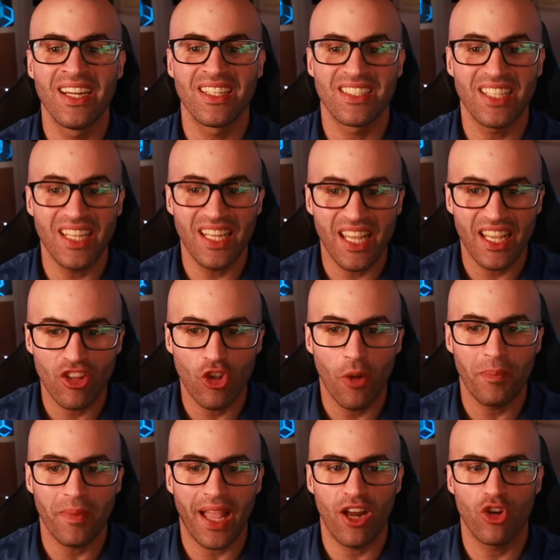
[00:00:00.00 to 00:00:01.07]

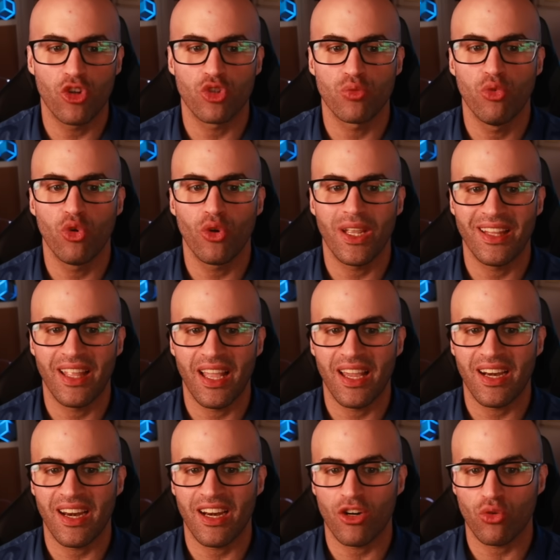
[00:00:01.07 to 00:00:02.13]
siguiendo a los buques de
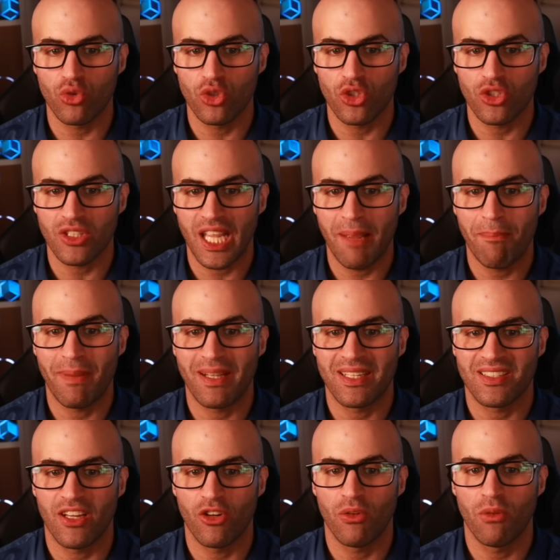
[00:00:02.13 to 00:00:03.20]
guerra rusos que
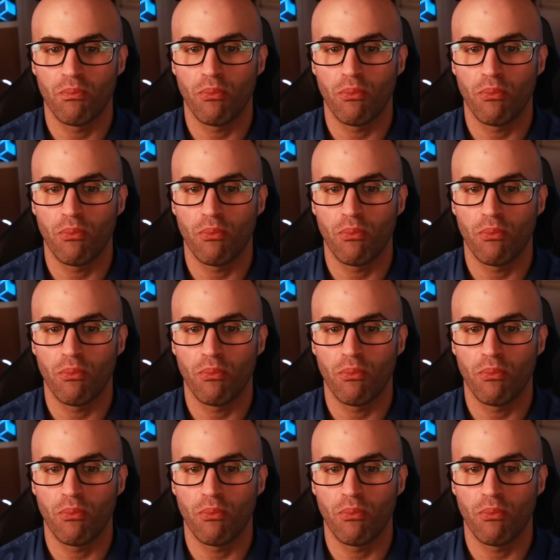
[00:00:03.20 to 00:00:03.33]
pasaron